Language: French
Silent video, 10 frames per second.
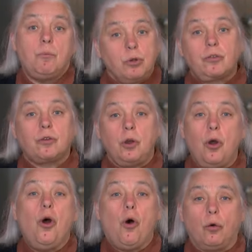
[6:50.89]
puisque
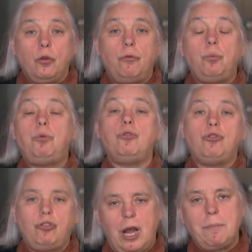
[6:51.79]
on ne veut plus
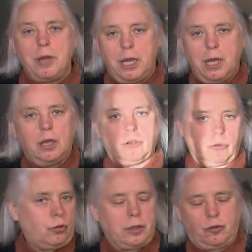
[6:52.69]
jamais que
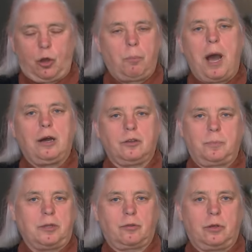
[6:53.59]
ça se repasse
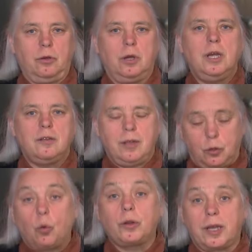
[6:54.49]
parce que c'est
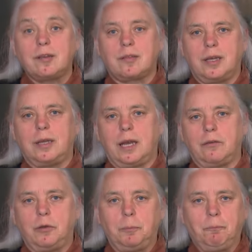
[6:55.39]
trop triste ce qui est arrivé.